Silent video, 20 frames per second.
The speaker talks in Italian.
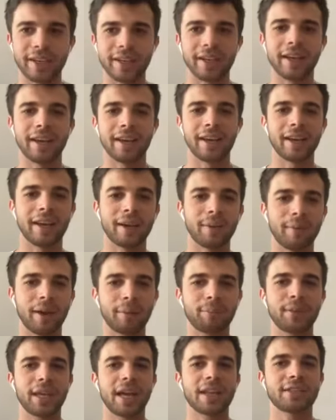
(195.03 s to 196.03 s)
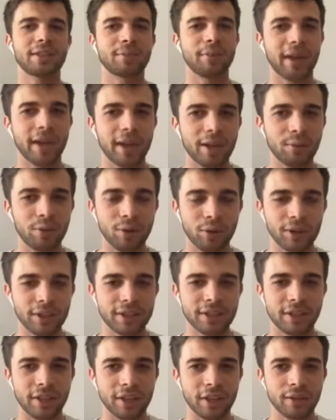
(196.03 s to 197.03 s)
eh, ma piace magari quello
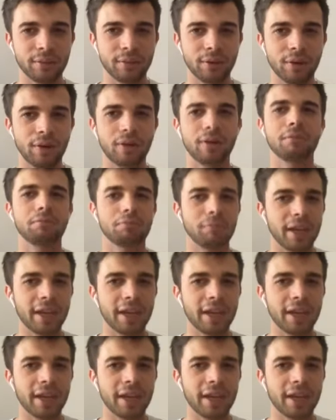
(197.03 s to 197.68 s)
che scrivo,